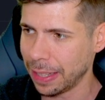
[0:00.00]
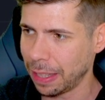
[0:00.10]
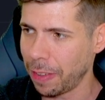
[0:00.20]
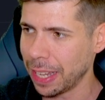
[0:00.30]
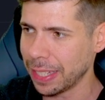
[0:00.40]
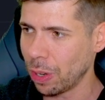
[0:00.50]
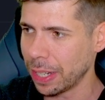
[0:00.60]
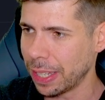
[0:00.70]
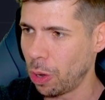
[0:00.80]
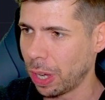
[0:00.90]
Fíjense lo que,
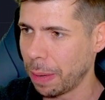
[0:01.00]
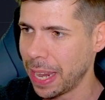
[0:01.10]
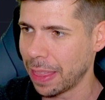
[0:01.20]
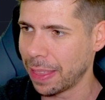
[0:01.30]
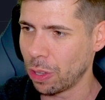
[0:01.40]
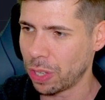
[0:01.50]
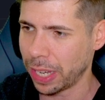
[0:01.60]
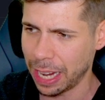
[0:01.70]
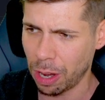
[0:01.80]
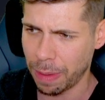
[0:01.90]
lo que viene haciendo, si queréis
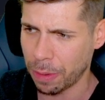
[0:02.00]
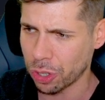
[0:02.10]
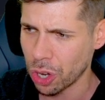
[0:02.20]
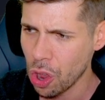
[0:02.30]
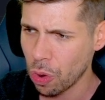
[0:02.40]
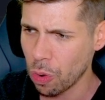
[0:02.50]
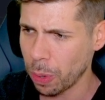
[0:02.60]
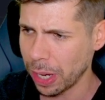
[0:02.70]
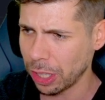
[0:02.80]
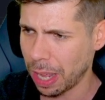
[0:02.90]
lo vemos un
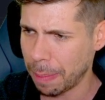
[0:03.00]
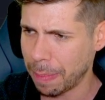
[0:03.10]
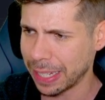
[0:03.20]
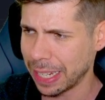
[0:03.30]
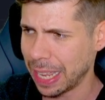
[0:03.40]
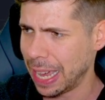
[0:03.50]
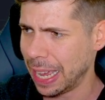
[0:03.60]
poquito a más eh,